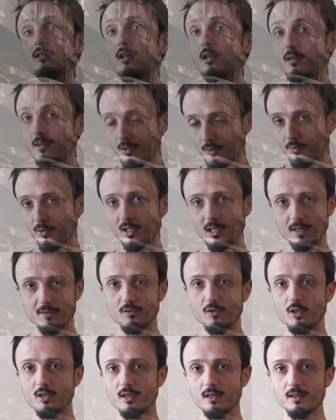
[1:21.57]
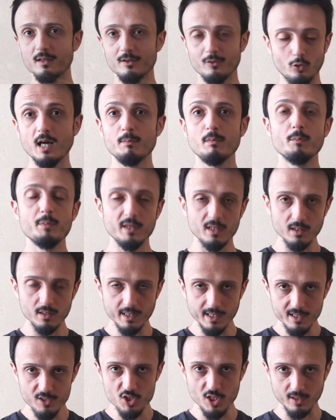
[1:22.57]
atlattık falan diye. Ama peki
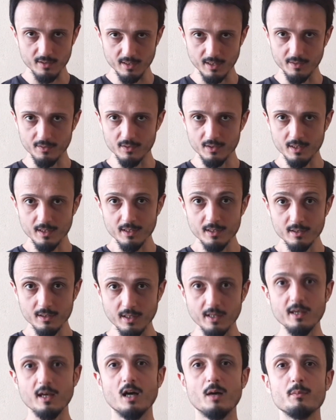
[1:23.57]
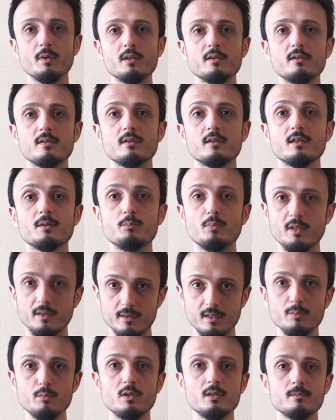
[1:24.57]
gerçekten kıyamet
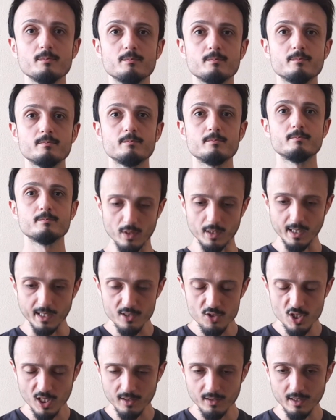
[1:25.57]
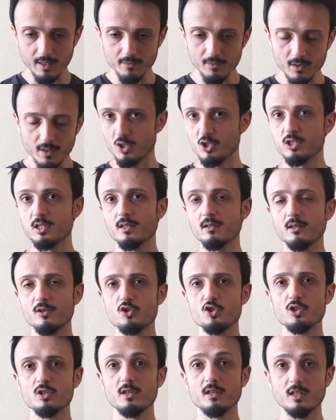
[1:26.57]
bitti mi? Ve gerçekten
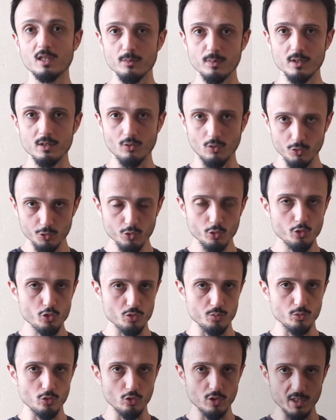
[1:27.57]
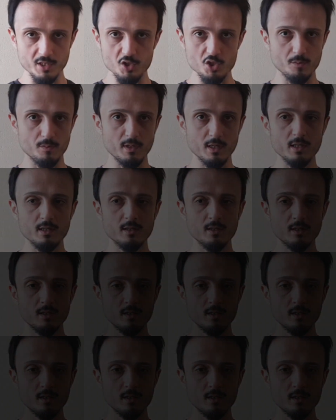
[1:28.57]
başlangıcı 2019 muydu acaba?